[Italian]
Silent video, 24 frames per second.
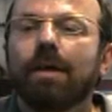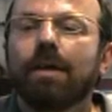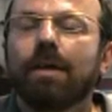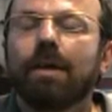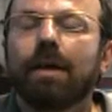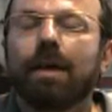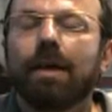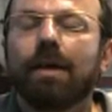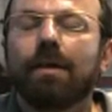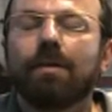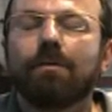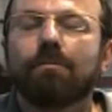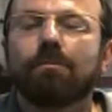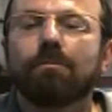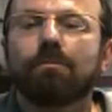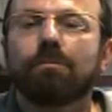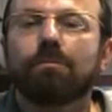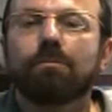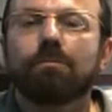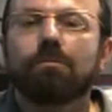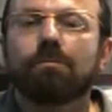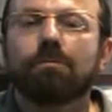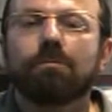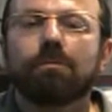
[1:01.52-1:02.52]
è
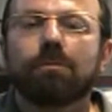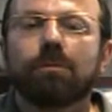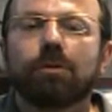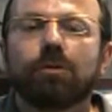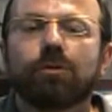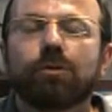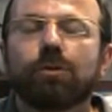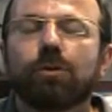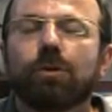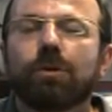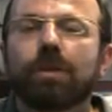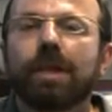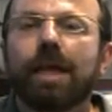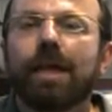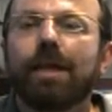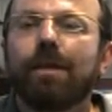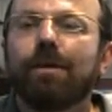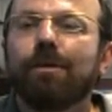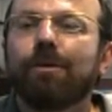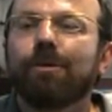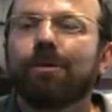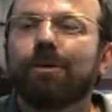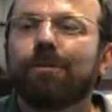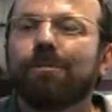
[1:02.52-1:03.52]
un, uno
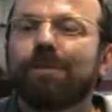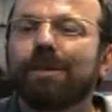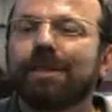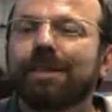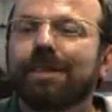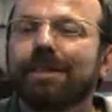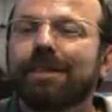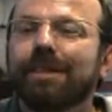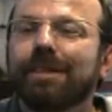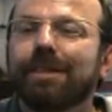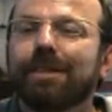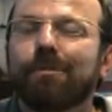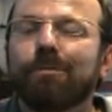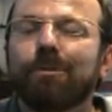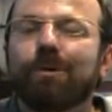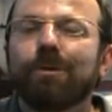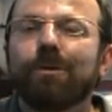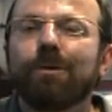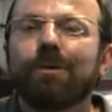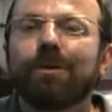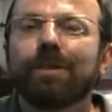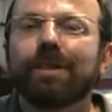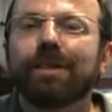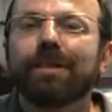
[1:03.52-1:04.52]
stornello come si dice a
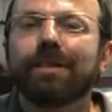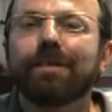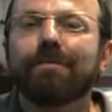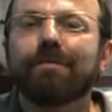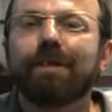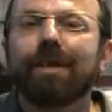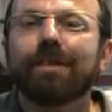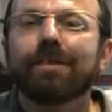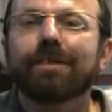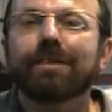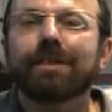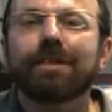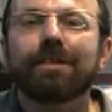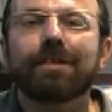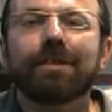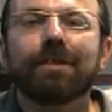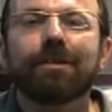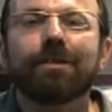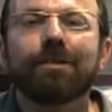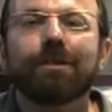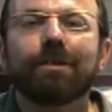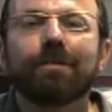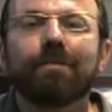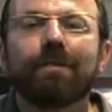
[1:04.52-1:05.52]
Bologna di quasi
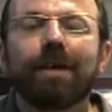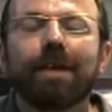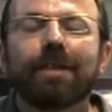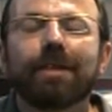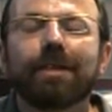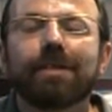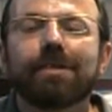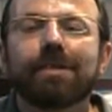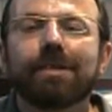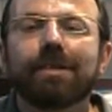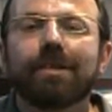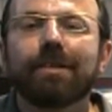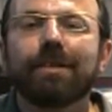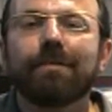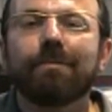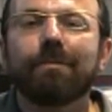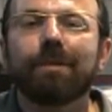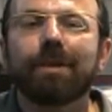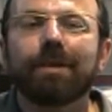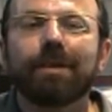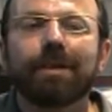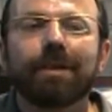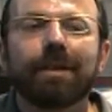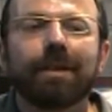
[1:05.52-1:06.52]
190
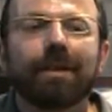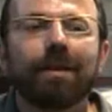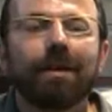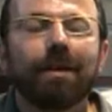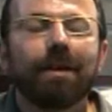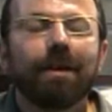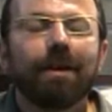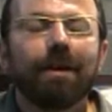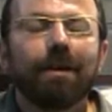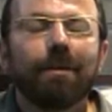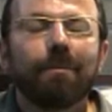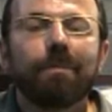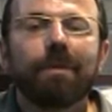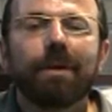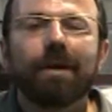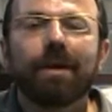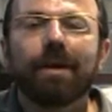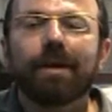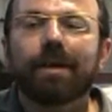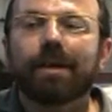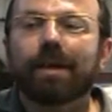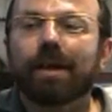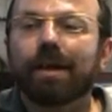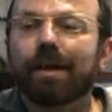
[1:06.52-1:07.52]
cm
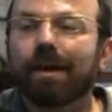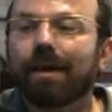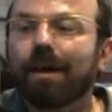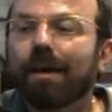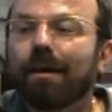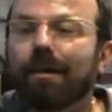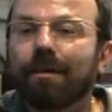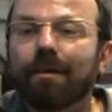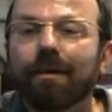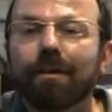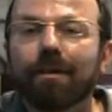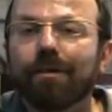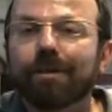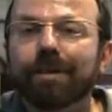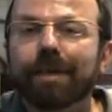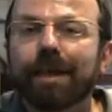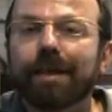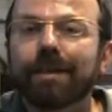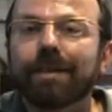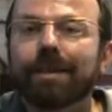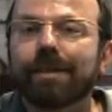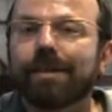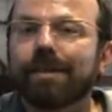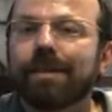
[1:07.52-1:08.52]
per
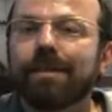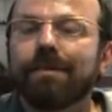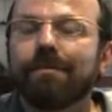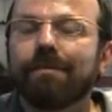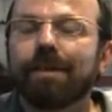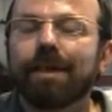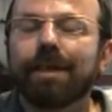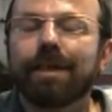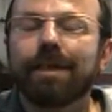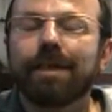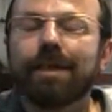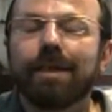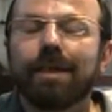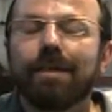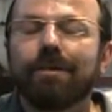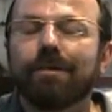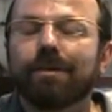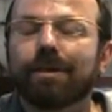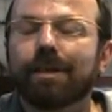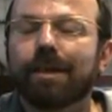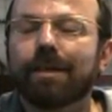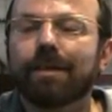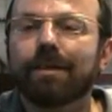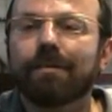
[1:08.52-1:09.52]
85 kg,
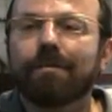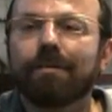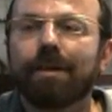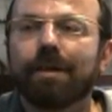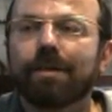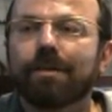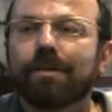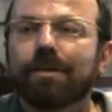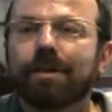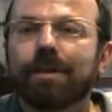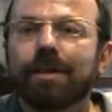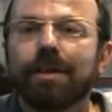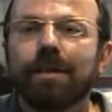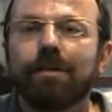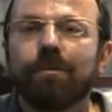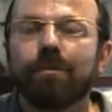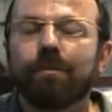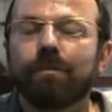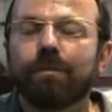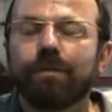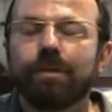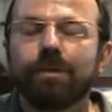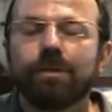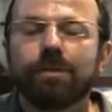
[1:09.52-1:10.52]
84 kg,
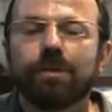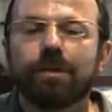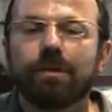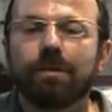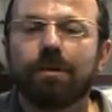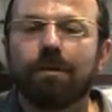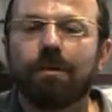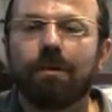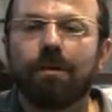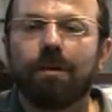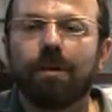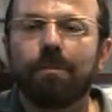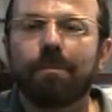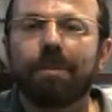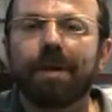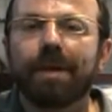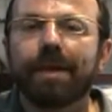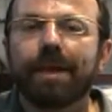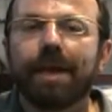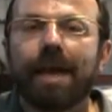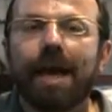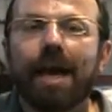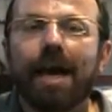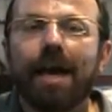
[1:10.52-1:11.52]
un fisico
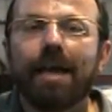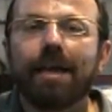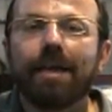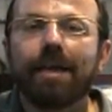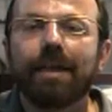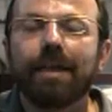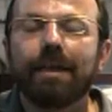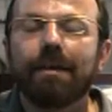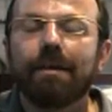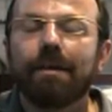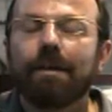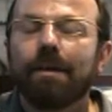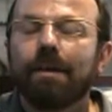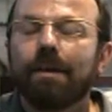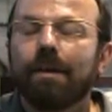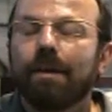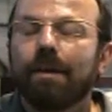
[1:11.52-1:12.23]
imperiale